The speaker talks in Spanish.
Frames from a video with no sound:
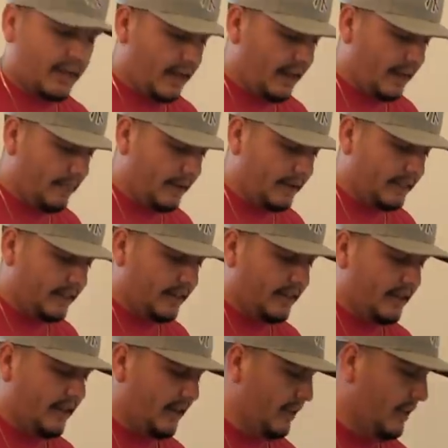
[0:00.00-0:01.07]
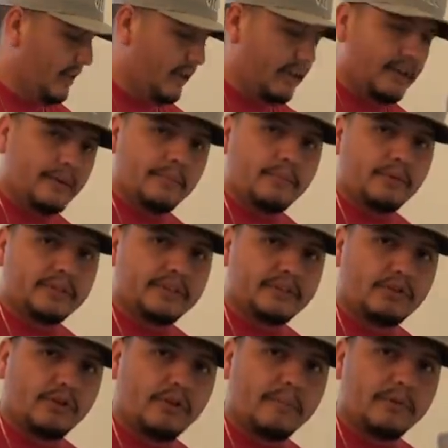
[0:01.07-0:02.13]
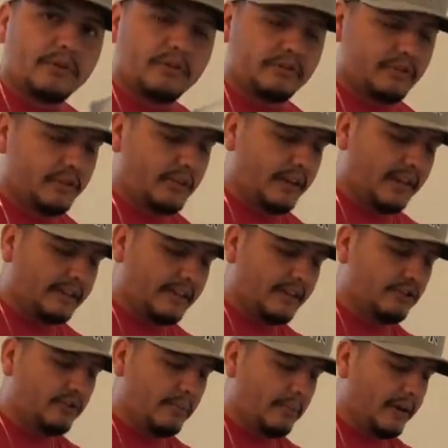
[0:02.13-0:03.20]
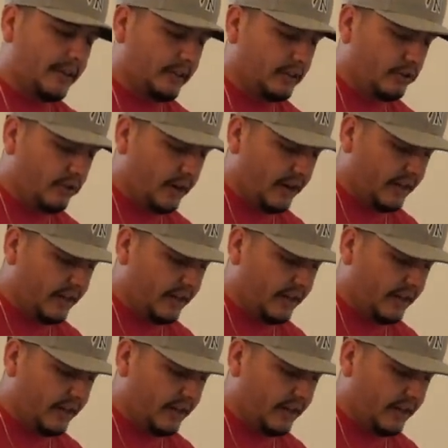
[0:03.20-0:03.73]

a la paquetería y pues es todo amigos ya está listo el paquetito la